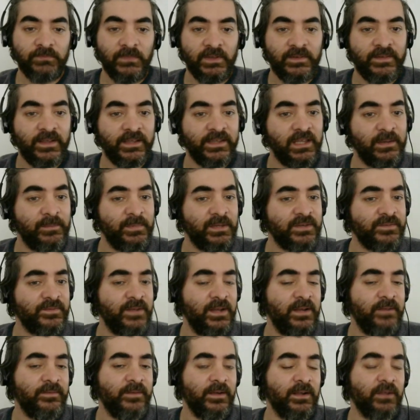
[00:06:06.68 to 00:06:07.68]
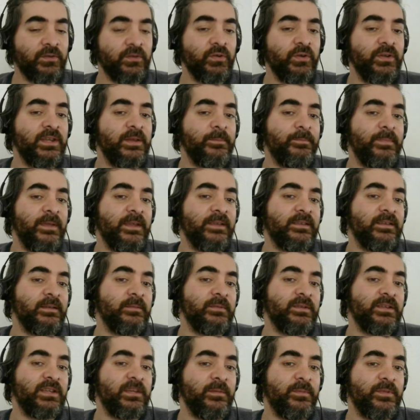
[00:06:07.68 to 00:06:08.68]
Yani G5 fil F6 oynayıp
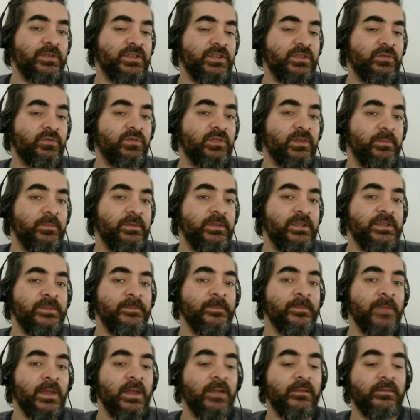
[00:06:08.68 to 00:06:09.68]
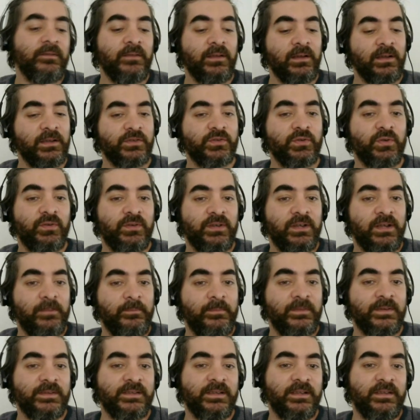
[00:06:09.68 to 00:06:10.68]
bekleyebilir. G5'i tutabilir. Daha sonra
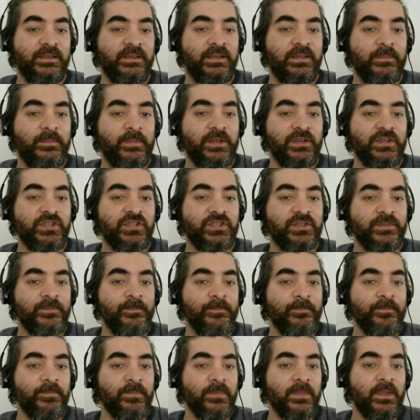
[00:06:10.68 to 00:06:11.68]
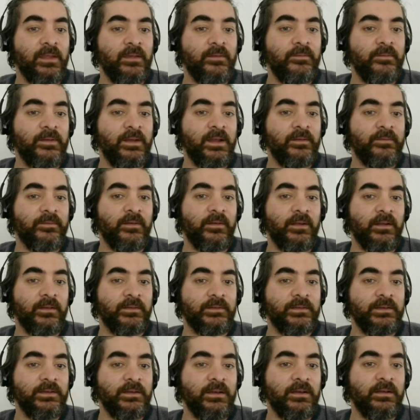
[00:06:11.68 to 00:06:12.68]
mesela G5 fil
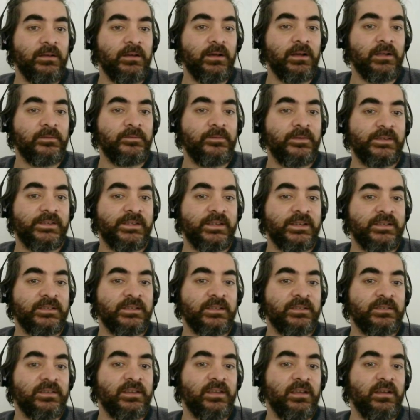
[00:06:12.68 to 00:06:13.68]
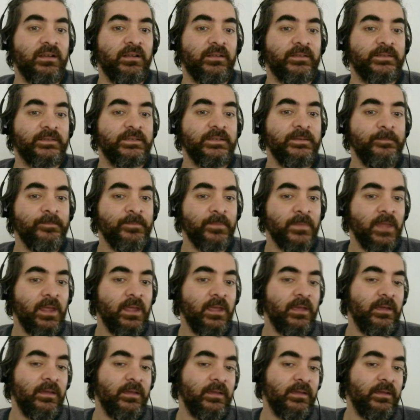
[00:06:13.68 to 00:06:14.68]
f6, at f8, at g6.
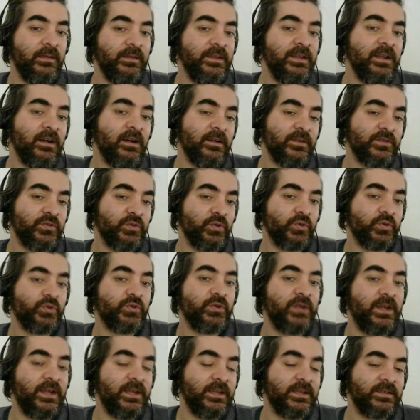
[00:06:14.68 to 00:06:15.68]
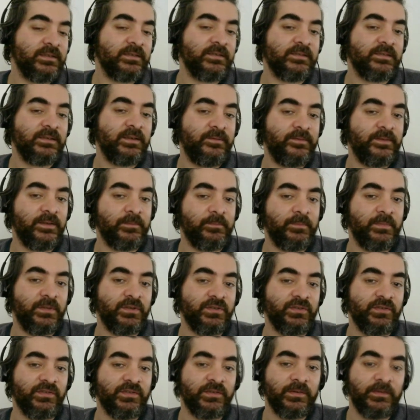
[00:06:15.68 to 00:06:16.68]
Ee, yine h4 sürerek zayıflatmaya
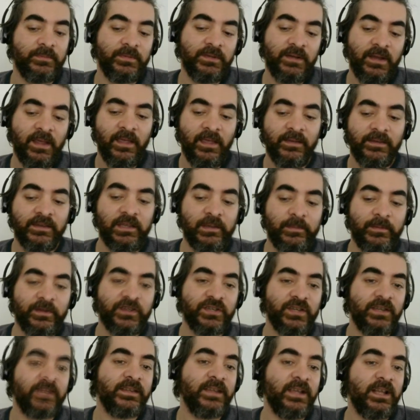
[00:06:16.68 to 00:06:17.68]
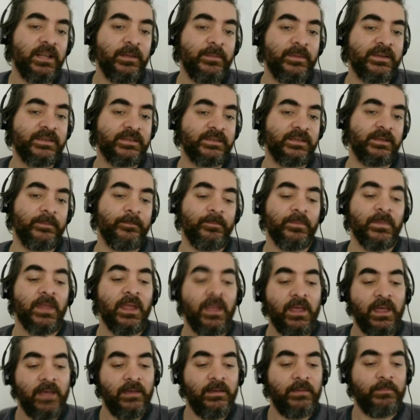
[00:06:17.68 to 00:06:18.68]
çalışabilir. g 5 engellemek istedim.
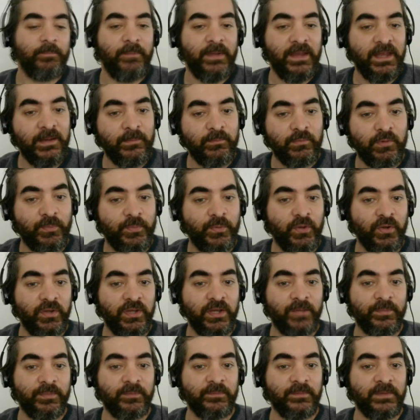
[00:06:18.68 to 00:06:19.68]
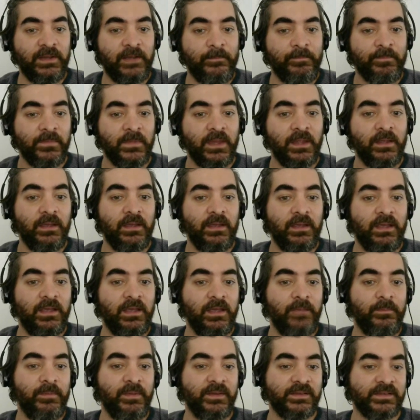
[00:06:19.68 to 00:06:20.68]
Evet benim bu piyon yapımda
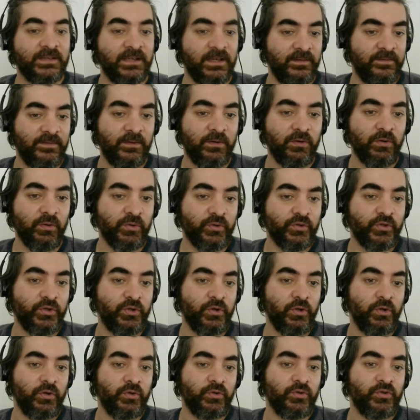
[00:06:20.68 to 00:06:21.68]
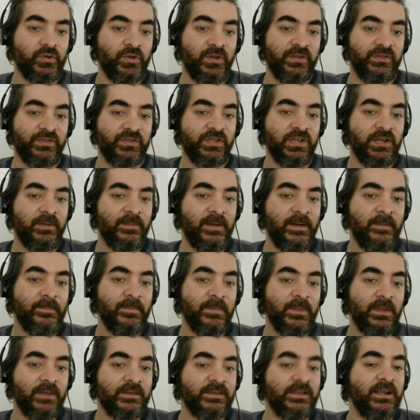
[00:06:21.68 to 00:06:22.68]
e, bir zayıflık oluşuyor şu an için ama
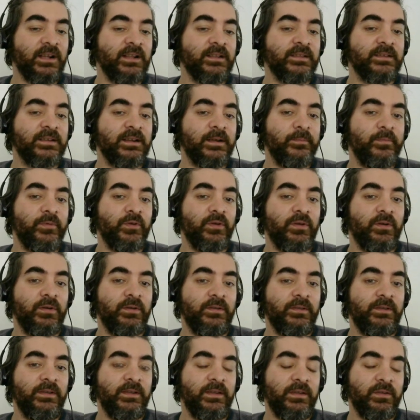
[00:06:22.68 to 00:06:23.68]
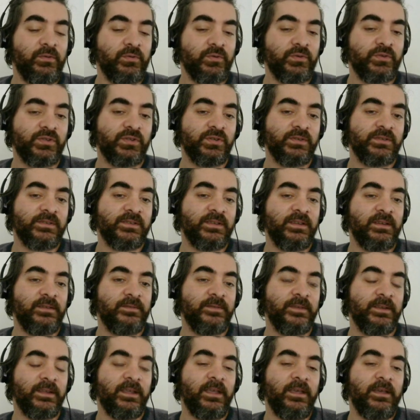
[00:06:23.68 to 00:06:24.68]
saldıramıyor. Ne diyoruz?
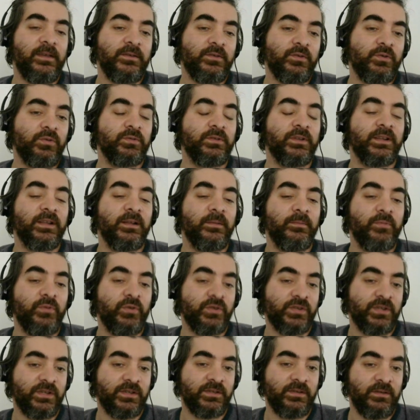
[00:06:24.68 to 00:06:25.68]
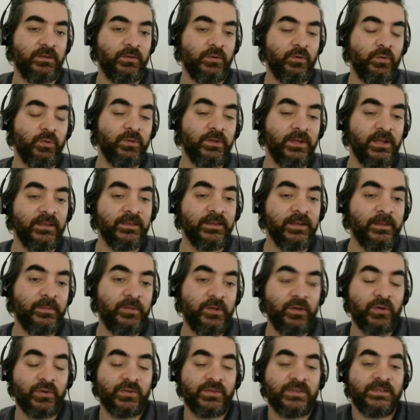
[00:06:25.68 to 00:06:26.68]
Zayıflık eğer kullanılabiliyorsa,
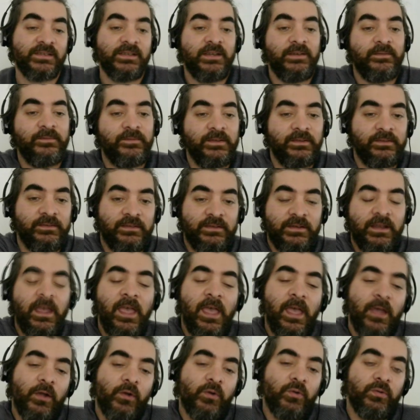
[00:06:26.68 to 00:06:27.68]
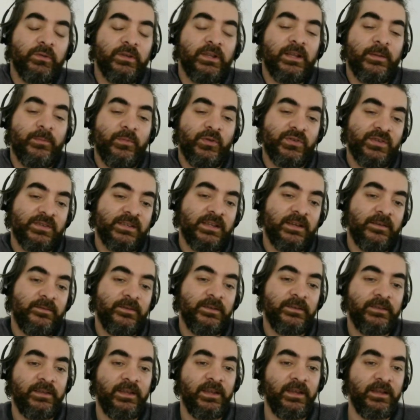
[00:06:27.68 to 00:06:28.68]
kullanılabiliyorsa zayıflıktır. Kullanamıyorsa
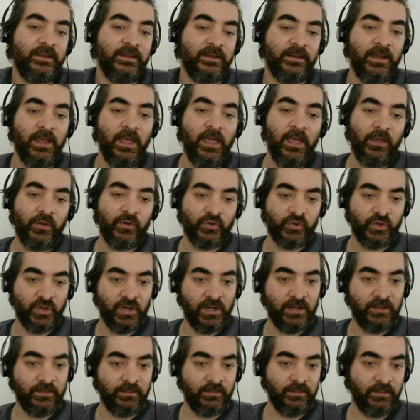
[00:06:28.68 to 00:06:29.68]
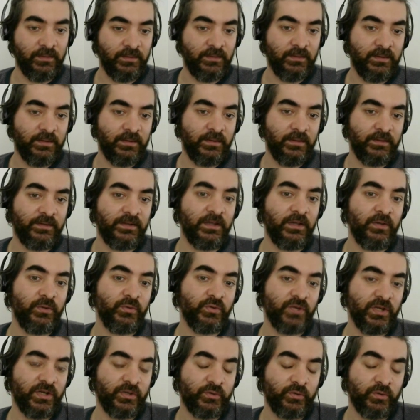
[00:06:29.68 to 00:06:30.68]
zayıflık değildir. Şu an e,
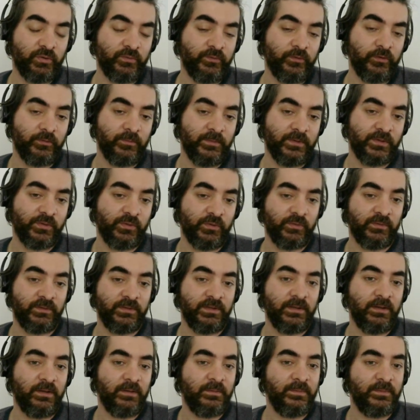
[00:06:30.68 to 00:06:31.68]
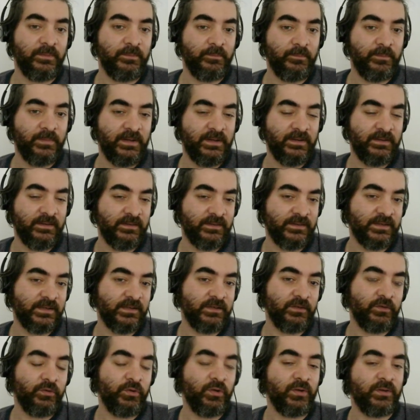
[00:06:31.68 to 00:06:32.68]
G3H4 formasyonunda bir
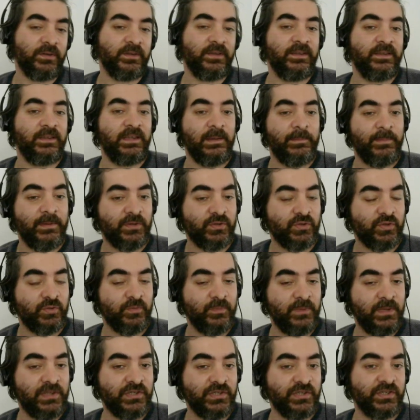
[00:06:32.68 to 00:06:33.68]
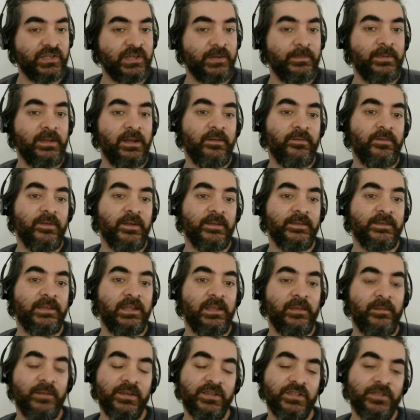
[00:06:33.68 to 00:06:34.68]
sıkıntı yok. G5 sürmeye çalışabilir F6
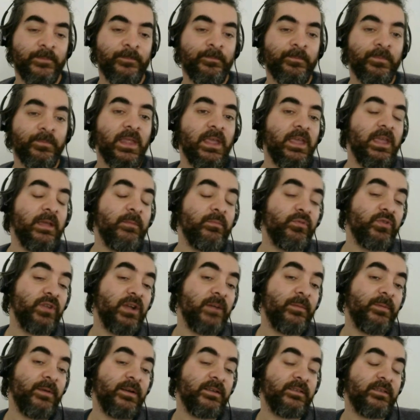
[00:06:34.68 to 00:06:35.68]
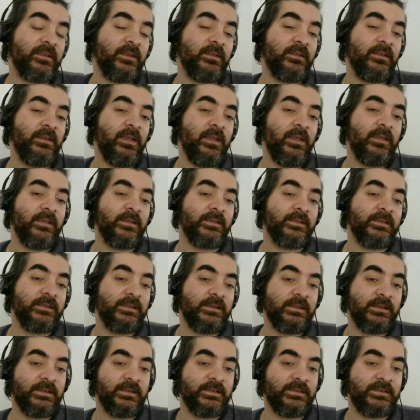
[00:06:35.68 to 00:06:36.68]
G5. E, bunu yaparken
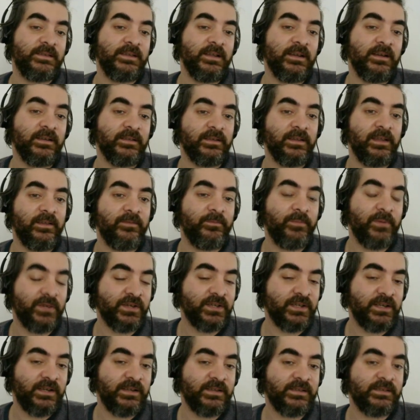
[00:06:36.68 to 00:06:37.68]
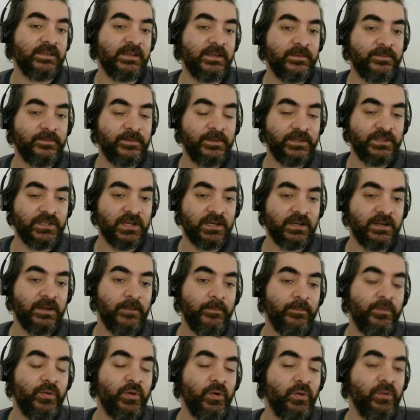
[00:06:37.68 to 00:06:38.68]
e, siyahında F5 karesi zayıflayacak.
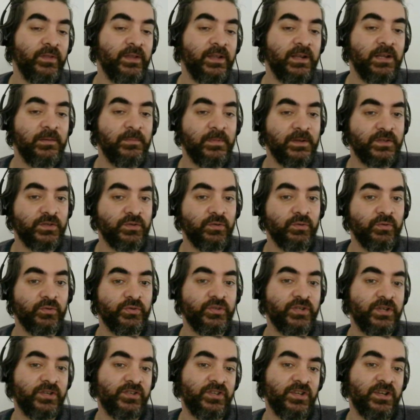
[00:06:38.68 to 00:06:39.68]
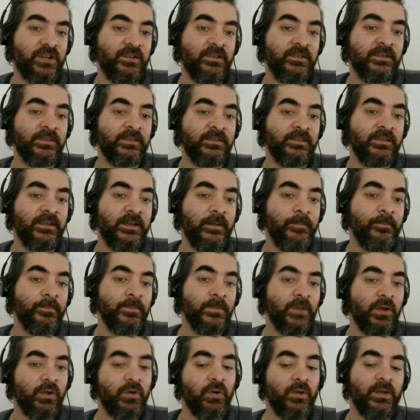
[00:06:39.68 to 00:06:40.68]
Piyonlarına baskı oluşacak şahkanında.
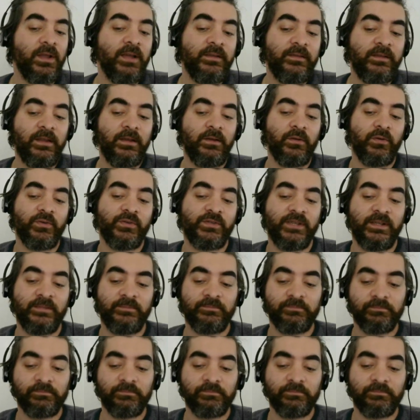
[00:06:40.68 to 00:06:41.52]
Kolay değil o yüzden.